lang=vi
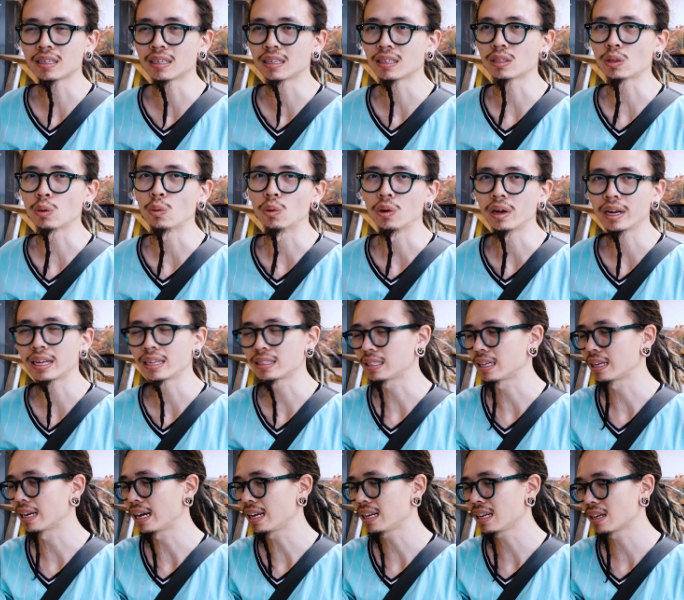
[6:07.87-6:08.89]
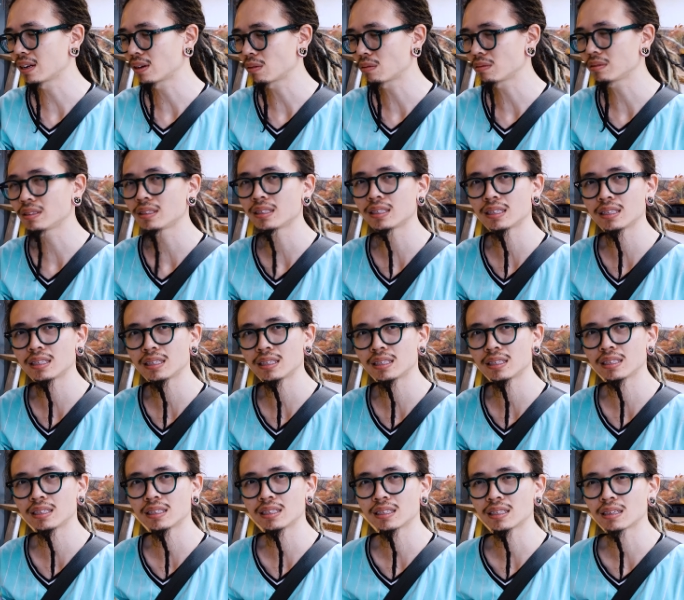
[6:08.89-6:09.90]
tủ hay là gì đấy thì nó cũng
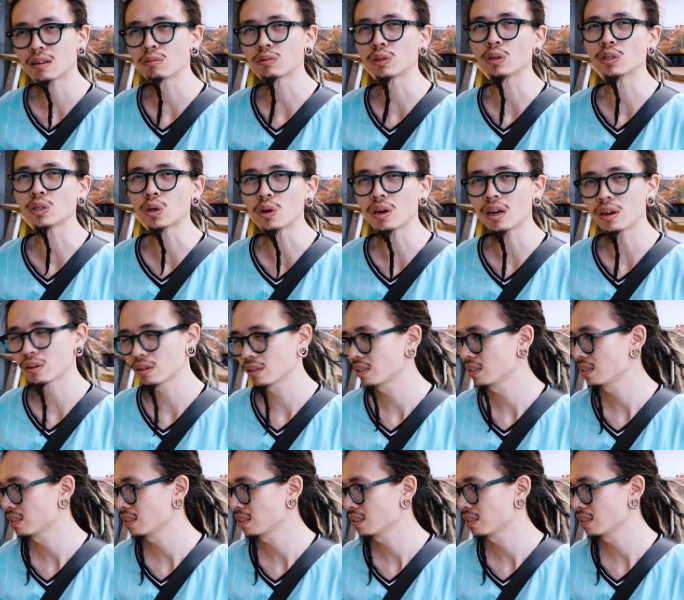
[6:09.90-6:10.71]
không có chỗ đâu.